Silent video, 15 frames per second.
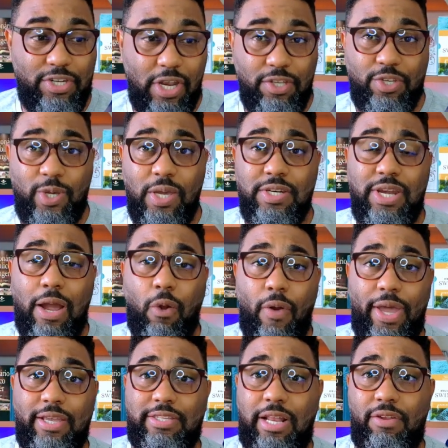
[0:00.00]
Gente, quem já
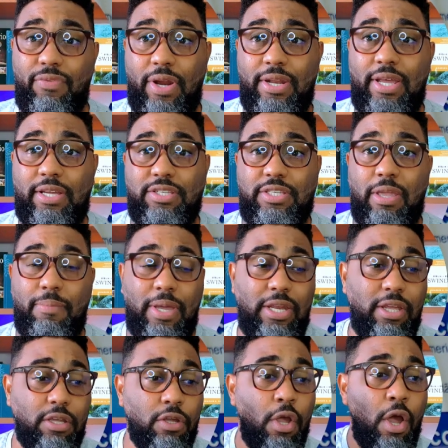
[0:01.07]
conhece a Livraria Cristã
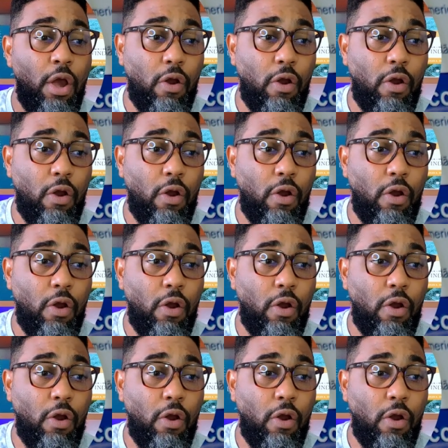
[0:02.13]
Emerick,